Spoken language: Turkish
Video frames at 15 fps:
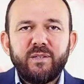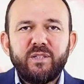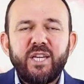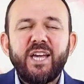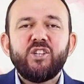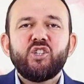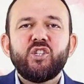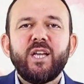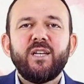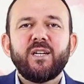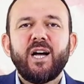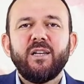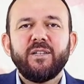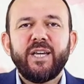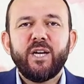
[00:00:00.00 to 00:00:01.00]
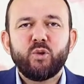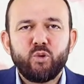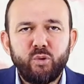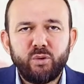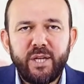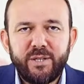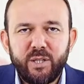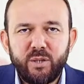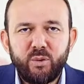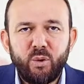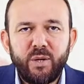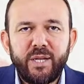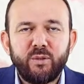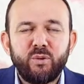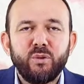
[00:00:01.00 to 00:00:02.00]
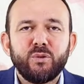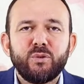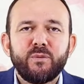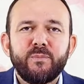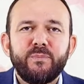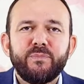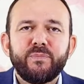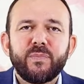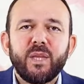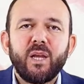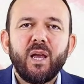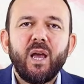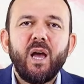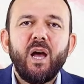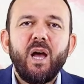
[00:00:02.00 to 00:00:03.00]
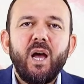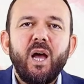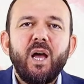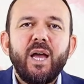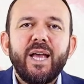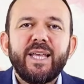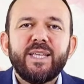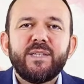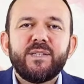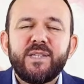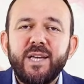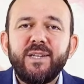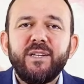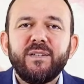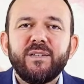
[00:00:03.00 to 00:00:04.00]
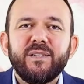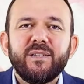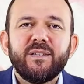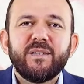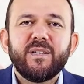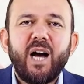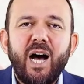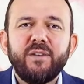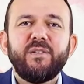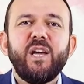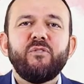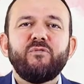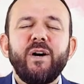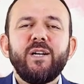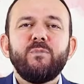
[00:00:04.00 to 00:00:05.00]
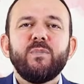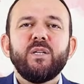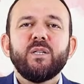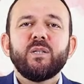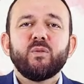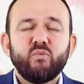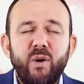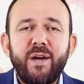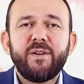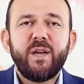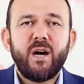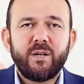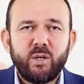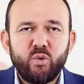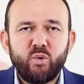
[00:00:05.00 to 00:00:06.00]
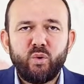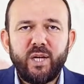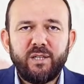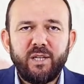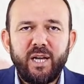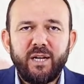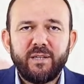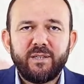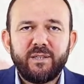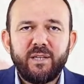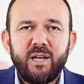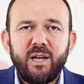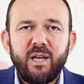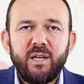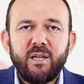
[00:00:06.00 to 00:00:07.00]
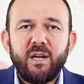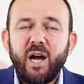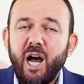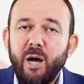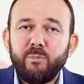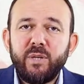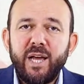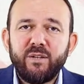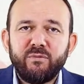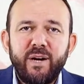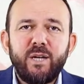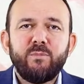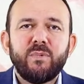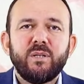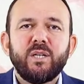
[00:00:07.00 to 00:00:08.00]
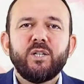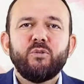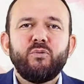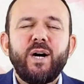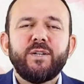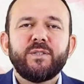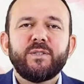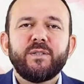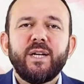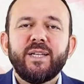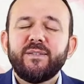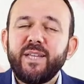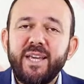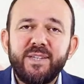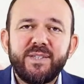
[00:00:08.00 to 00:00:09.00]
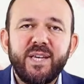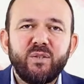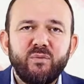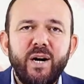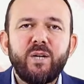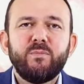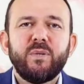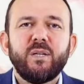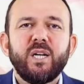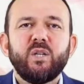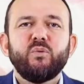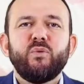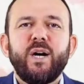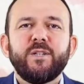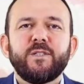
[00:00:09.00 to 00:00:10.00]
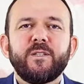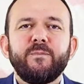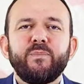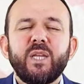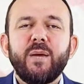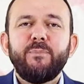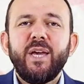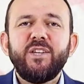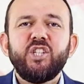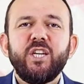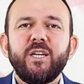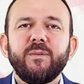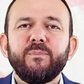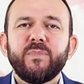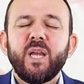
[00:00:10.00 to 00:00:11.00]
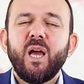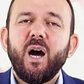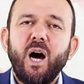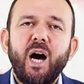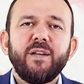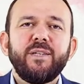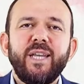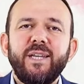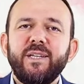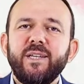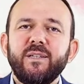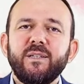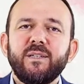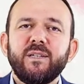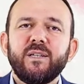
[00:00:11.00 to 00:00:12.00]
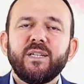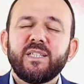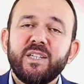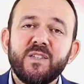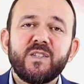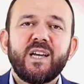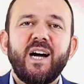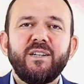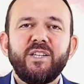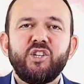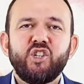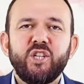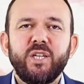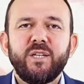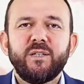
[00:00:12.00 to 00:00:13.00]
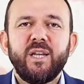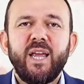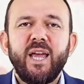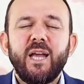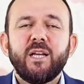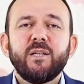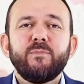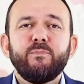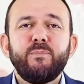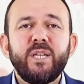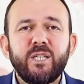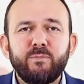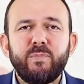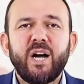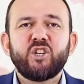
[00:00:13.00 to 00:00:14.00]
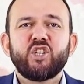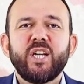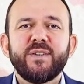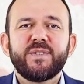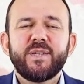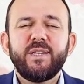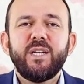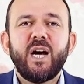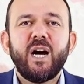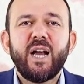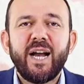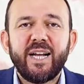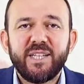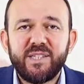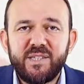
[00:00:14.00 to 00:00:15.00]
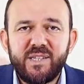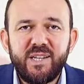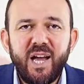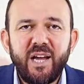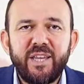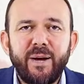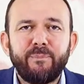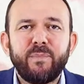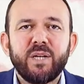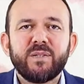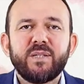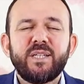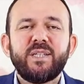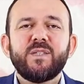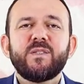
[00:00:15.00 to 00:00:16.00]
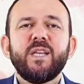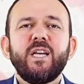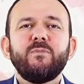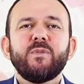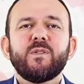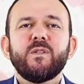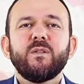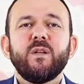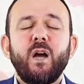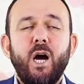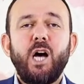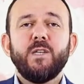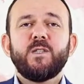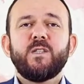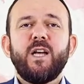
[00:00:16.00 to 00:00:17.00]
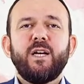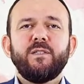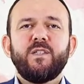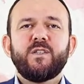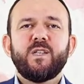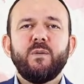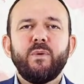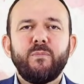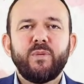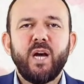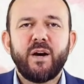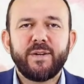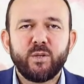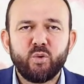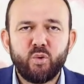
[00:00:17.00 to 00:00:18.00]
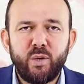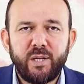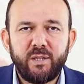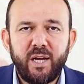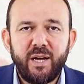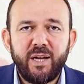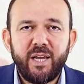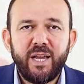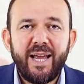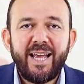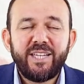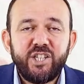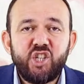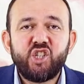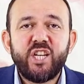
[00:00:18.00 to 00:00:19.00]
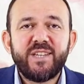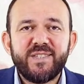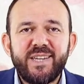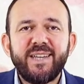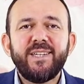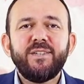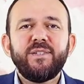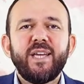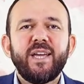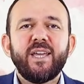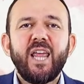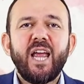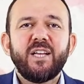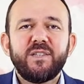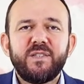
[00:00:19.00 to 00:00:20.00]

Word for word: genç delikanlıya şunları yöneltiyor. Senin annen var mı? Var ya Resulallah. Ablan var mı? Var. Teyzen var mı? Var. Peki annenin, kız kardeşinin bir başkasıyla zina yapmasını ister misin? Asla istemem ya Resulallah. İşte senin de